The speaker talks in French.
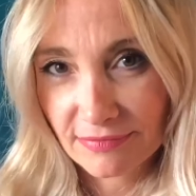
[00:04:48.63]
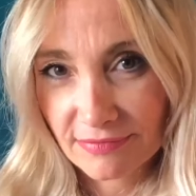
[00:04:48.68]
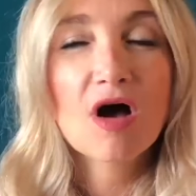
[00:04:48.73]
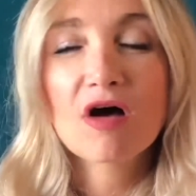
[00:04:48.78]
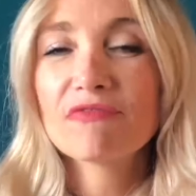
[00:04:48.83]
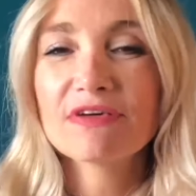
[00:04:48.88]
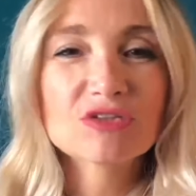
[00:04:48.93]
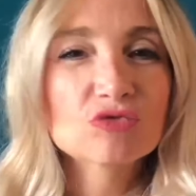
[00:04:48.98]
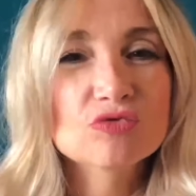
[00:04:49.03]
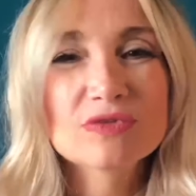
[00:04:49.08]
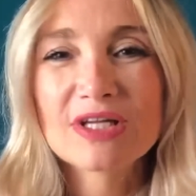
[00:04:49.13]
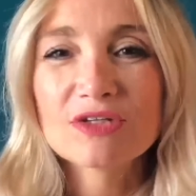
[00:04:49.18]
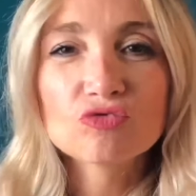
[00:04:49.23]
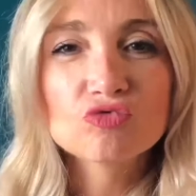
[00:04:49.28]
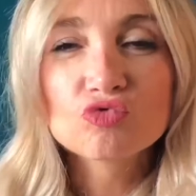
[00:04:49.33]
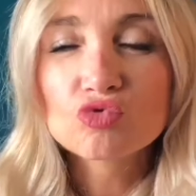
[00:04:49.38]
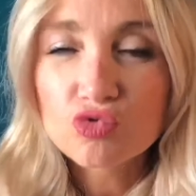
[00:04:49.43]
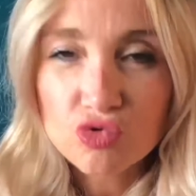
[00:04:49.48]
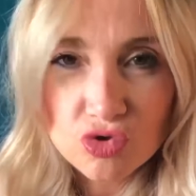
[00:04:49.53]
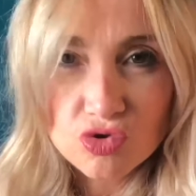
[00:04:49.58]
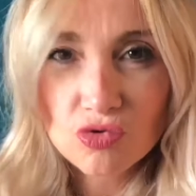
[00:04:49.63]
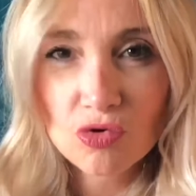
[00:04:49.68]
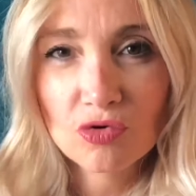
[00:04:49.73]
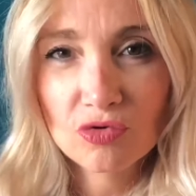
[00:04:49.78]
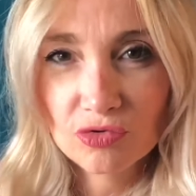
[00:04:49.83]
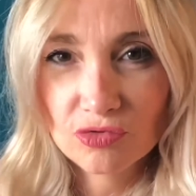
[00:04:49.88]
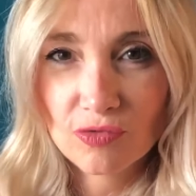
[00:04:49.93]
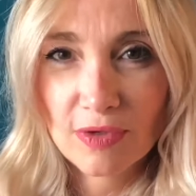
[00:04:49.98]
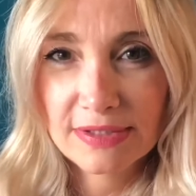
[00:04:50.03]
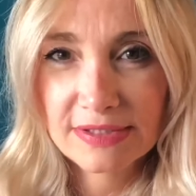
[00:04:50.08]
En fait, on a toujours
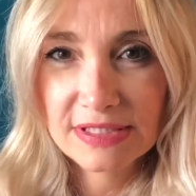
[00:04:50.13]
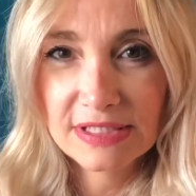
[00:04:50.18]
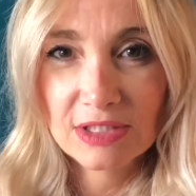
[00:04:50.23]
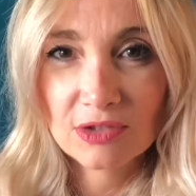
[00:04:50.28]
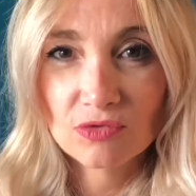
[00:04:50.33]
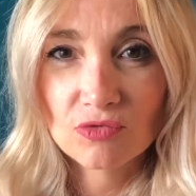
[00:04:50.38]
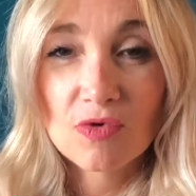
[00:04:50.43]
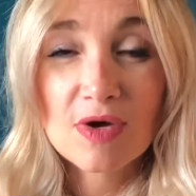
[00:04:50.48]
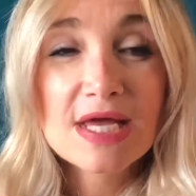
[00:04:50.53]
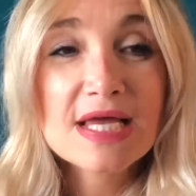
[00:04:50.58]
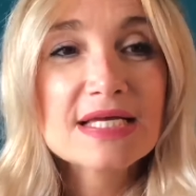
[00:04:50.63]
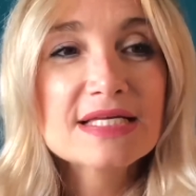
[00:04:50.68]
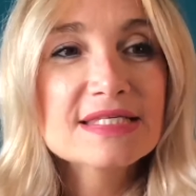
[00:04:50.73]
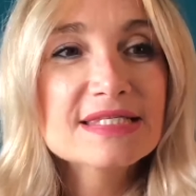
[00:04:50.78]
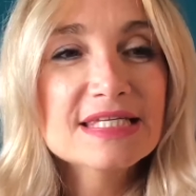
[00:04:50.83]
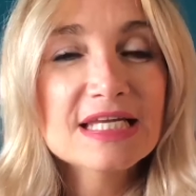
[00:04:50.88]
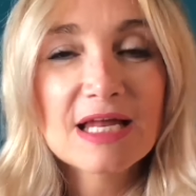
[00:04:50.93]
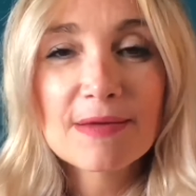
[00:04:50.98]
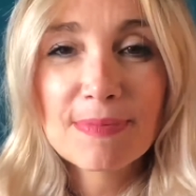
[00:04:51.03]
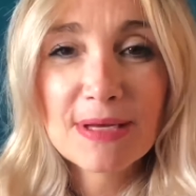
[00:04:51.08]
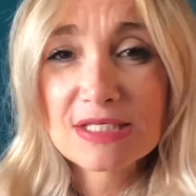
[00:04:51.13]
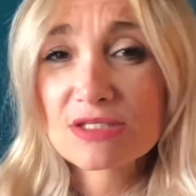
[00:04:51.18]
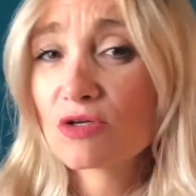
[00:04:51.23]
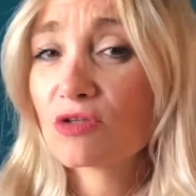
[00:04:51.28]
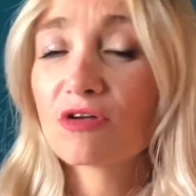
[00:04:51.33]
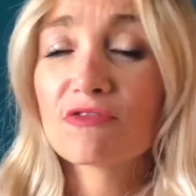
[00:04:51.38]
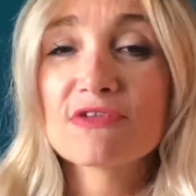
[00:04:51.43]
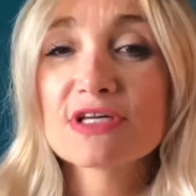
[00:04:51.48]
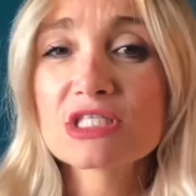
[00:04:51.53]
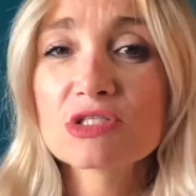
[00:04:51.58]
le droit de dire non. Si la
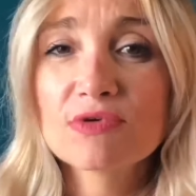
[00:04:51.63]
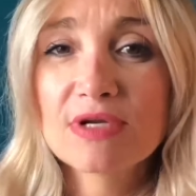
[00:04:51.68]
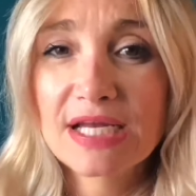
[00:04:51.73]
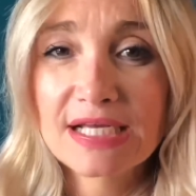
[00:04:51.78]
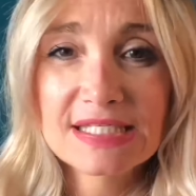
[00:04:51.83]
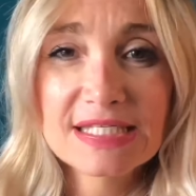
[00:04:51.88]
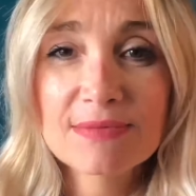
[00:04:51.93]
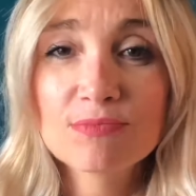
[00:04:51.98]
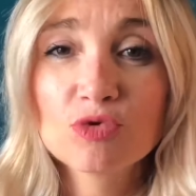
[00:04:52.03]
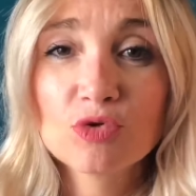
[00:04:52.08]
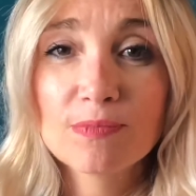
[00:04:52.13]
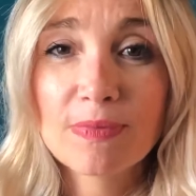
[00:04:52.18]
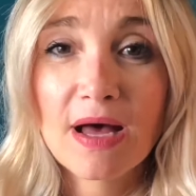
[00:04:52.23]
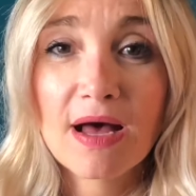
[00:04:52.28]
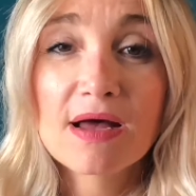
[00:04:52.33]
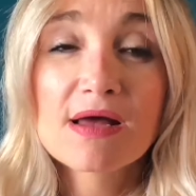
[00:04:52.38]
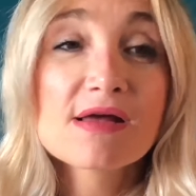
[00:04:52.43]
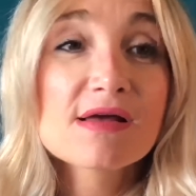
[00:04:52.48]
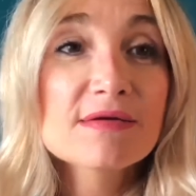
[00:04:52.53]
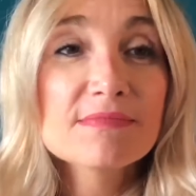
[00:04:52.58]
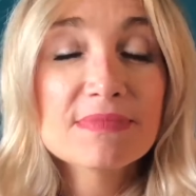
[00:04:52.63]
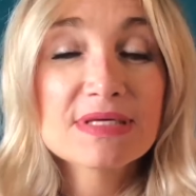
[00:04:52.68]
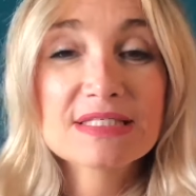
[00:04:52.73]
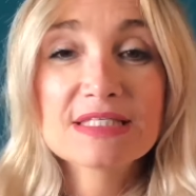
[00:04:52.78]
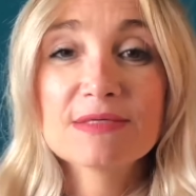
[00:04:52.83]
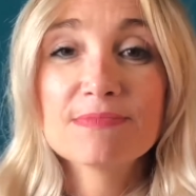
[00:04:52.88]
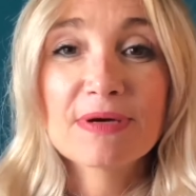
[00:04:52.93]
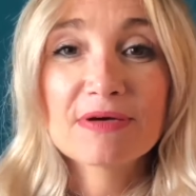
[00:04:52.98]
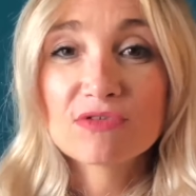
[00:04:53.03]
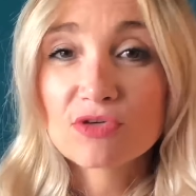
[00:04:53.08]
personne en face ne l'accepte pas, ben,
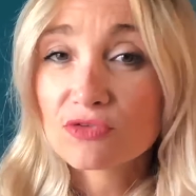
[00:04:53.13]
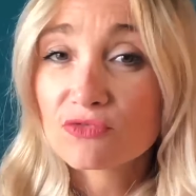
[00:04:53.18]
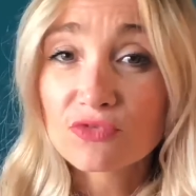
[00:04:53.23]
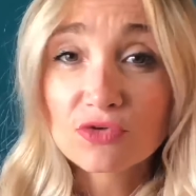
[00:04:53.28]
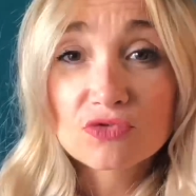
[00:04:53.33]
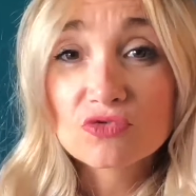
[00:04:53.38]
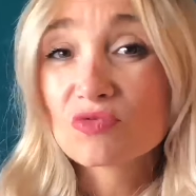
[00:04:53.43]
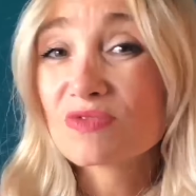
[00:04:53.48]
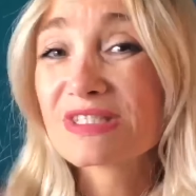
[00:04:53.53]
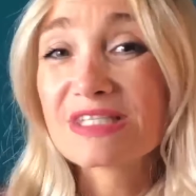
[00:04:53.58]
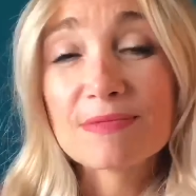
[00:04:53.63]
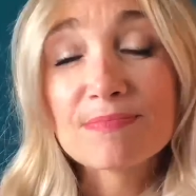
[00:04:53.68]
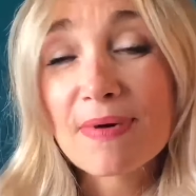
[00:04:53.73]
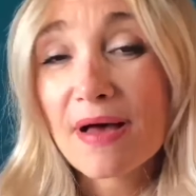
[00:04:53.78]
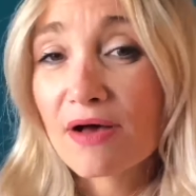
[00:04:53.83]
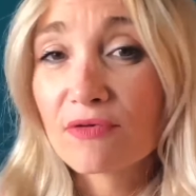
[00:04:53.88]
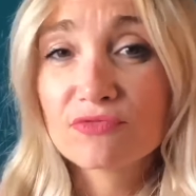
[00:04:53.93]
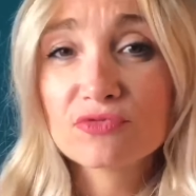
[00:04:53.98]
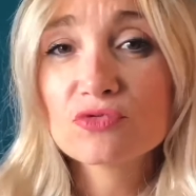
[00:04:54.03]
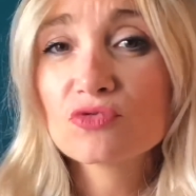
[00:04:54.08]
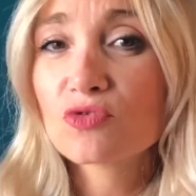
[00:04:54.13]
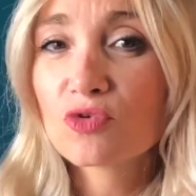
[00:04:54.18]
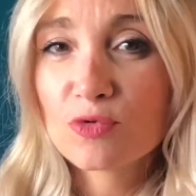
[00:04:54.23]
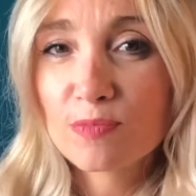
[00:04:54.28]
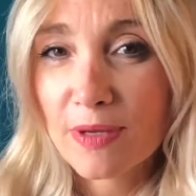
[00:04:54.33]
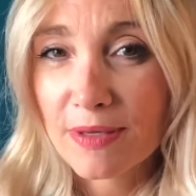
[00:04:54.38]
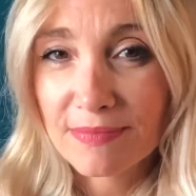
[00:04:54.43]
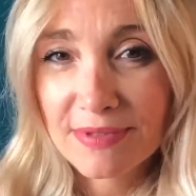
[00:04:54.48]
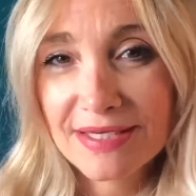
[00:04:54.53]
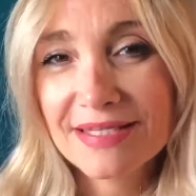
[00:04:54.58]
c'est pas votre faute, donc c'est pas à vous de
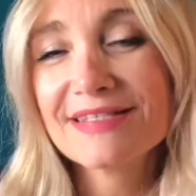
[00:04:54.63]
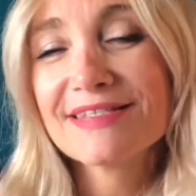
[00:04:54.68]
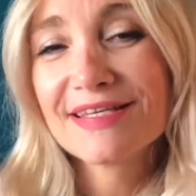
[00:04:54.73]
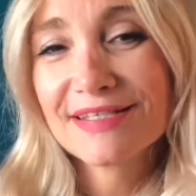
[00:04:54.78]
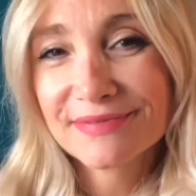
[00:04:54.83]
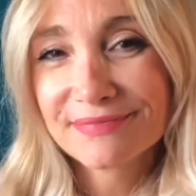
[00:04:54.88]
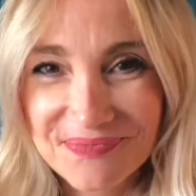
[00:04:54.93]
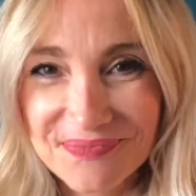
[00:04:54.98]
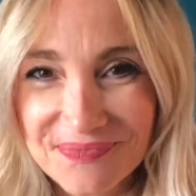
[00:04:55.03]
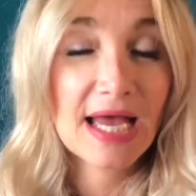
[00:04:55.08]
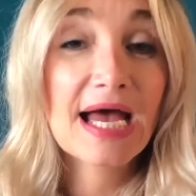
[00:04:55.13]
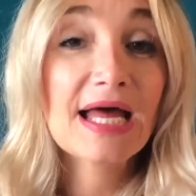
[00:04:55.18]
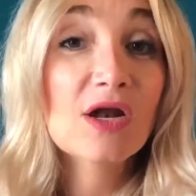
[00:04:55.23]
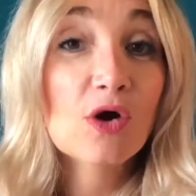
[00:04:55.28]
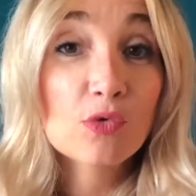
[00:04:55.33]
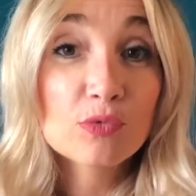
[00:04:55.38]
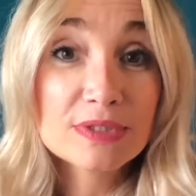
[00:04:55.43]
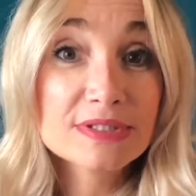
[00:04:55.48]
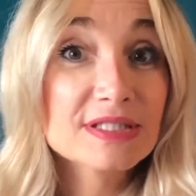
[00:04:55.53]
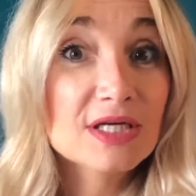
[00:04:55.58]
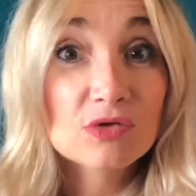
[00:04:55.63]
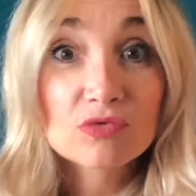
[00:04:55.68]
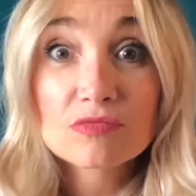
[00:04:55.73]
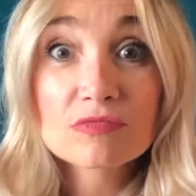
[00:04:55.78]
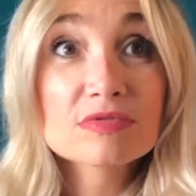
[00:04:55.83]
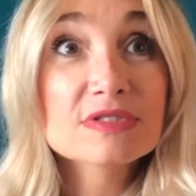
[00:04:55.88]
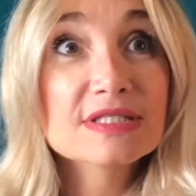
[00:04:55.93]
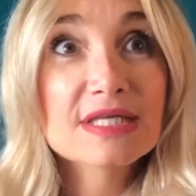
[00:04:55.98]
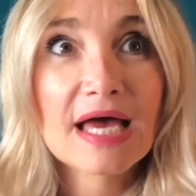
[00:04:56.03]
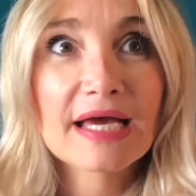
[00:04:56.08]
culpabiliser. Alors oui, dire
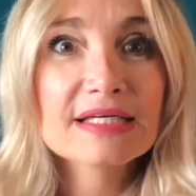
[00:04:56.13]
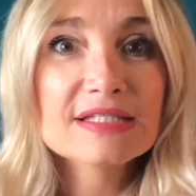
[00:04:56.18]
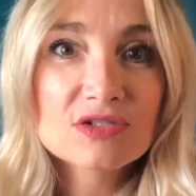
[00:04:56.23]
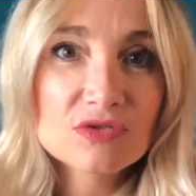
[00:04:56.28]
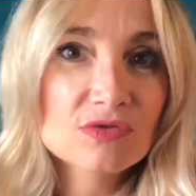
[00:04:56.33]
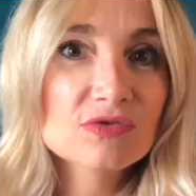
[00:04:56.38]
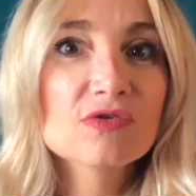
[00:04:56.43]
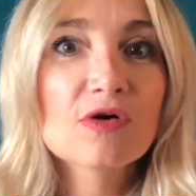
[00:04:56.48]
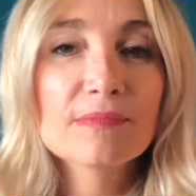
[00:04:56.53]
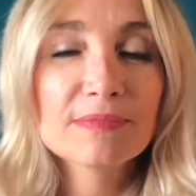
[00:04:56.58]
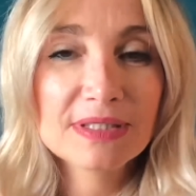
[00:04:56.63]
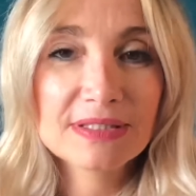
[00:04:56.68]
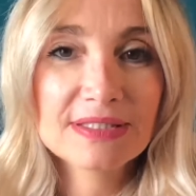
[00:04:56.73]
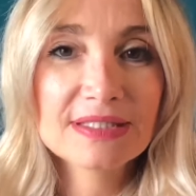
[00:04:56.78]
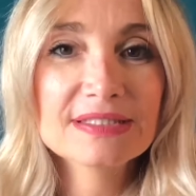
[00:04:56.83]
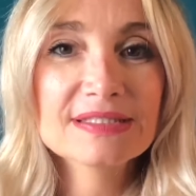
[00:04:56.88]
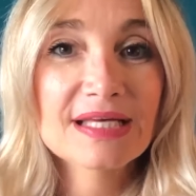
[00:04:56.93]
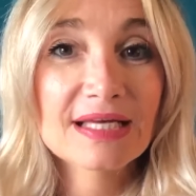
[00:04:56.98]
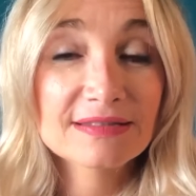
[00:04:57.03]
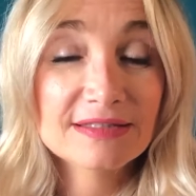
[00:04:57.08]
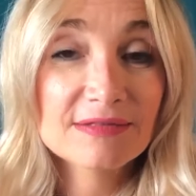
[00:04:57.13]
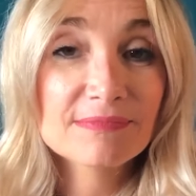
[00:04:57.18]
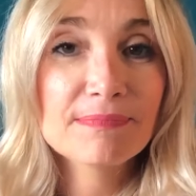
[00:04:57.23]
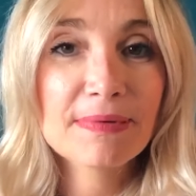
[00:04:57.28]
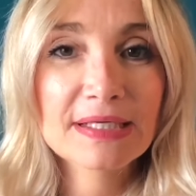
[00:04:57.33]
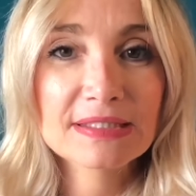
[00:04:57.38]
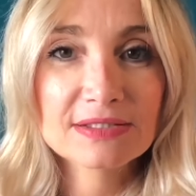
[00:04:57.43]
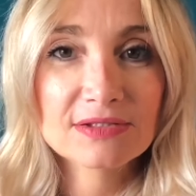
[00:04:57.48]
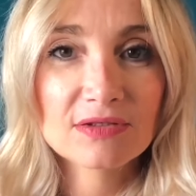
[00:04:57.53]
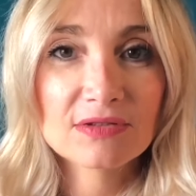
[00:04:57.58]
non, ça risque d'embêter certaines
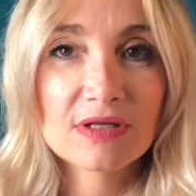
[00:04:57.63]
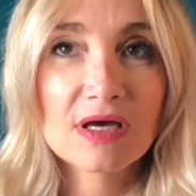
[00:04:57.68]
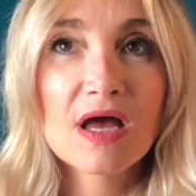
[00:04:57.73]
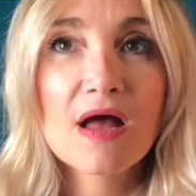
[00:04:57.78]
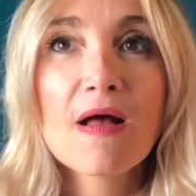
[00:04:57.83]
personnes.